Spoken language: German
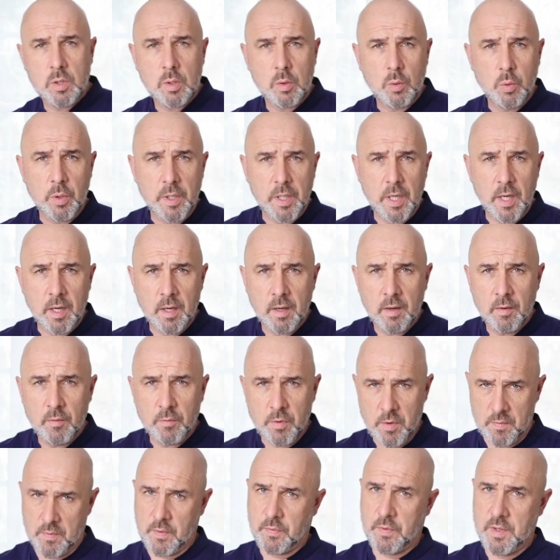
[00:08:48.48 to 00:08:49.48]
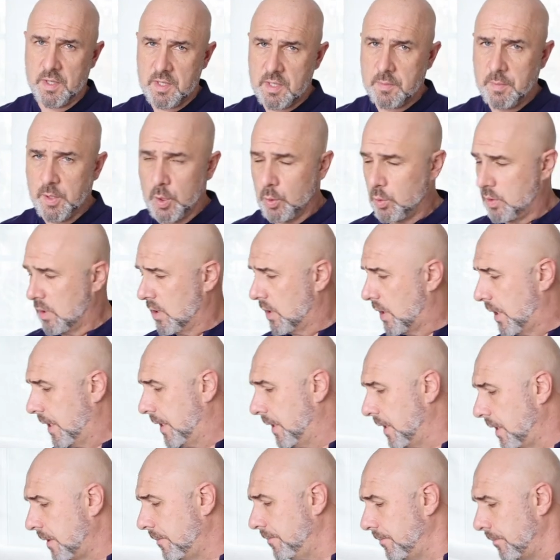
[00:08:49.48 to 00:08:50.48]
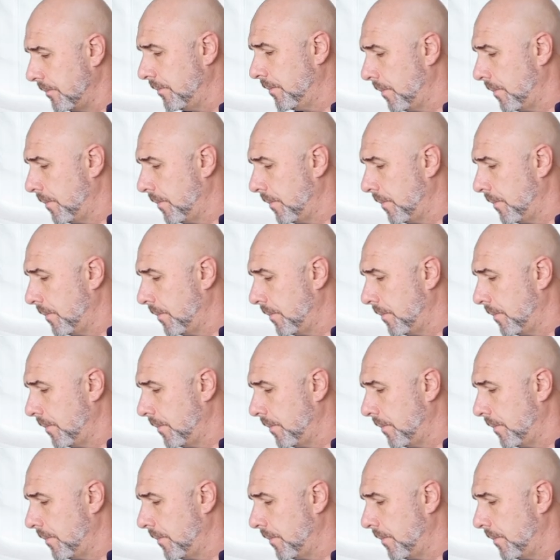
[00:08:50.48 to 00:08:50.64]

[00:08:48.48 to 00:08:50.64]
gute 45 Minuten drinnen.